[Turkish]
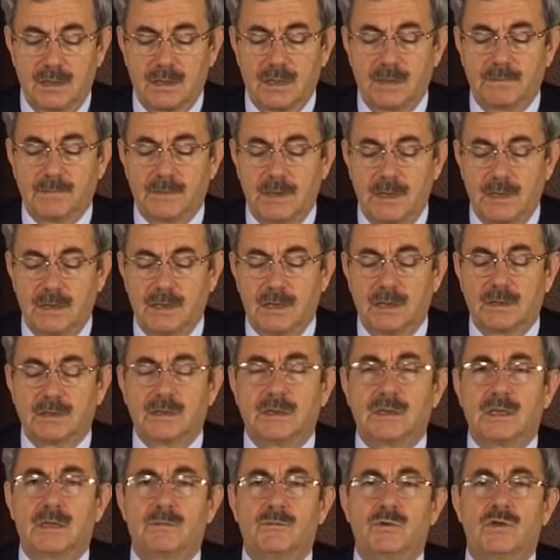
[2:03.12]
Rableri
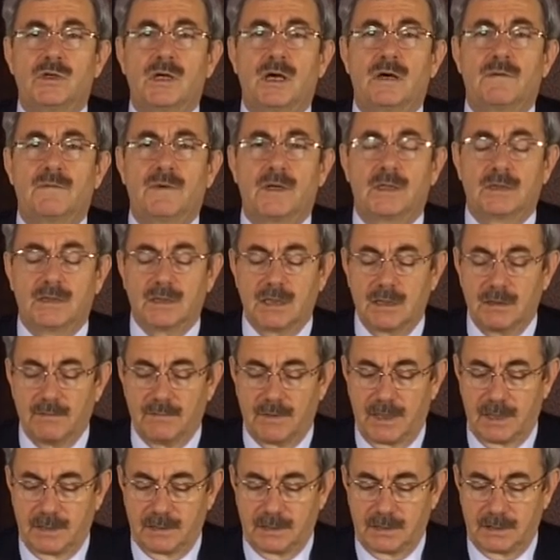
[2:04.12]
katında mükafatları
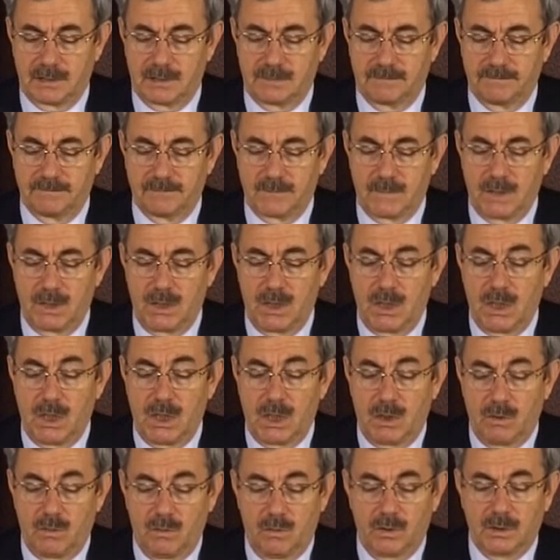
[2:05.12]
vardır.
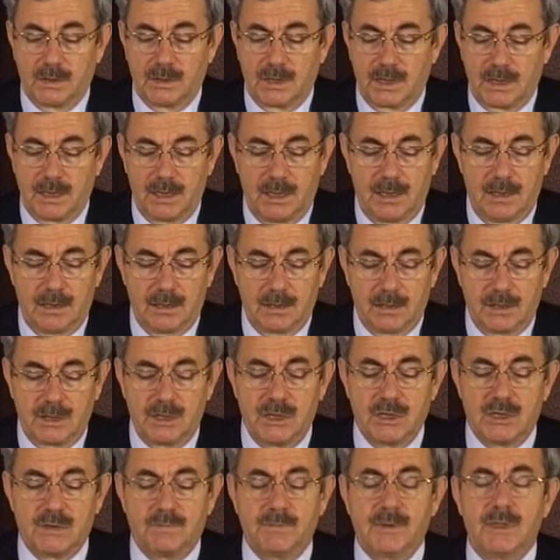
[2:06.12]
Onlara
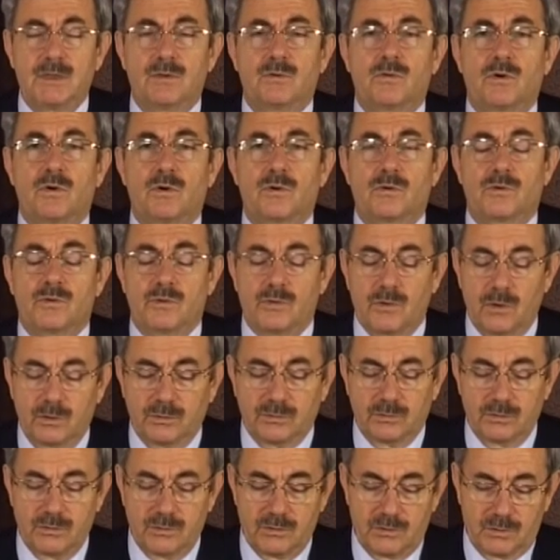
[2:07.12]
hiçbir korku
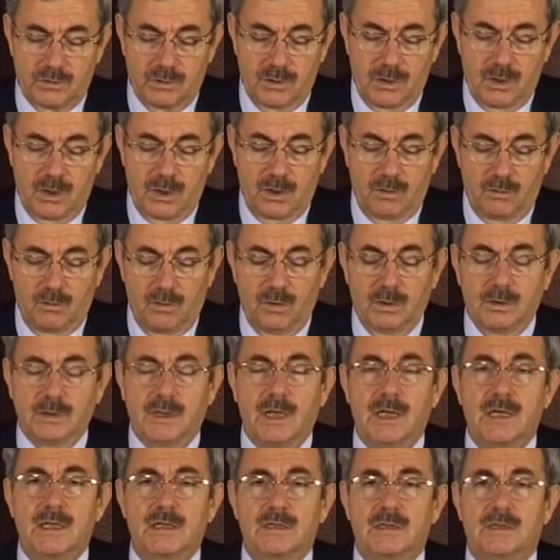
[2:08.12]
yoktur.
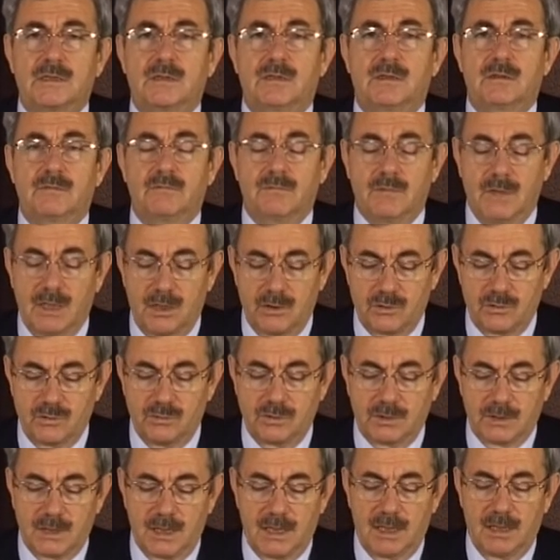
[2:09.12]
Onlar
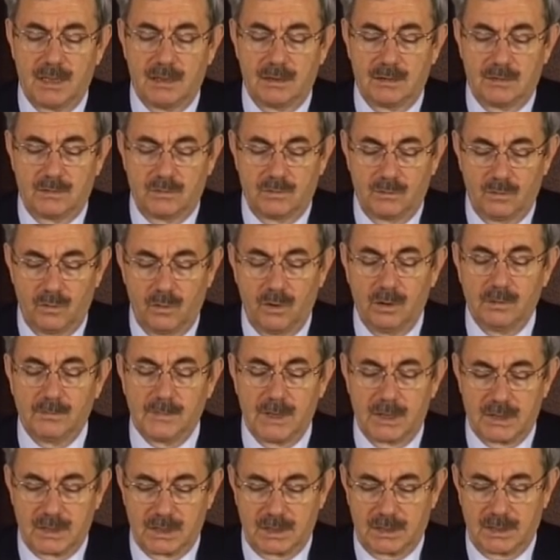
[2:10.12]
mahzun da
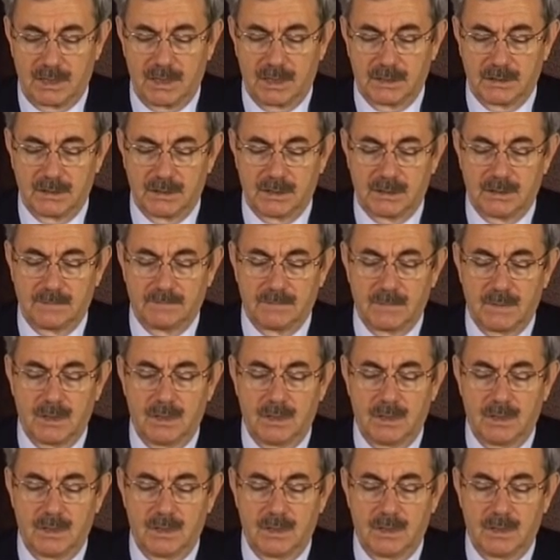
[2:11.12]
olmayacaklardır.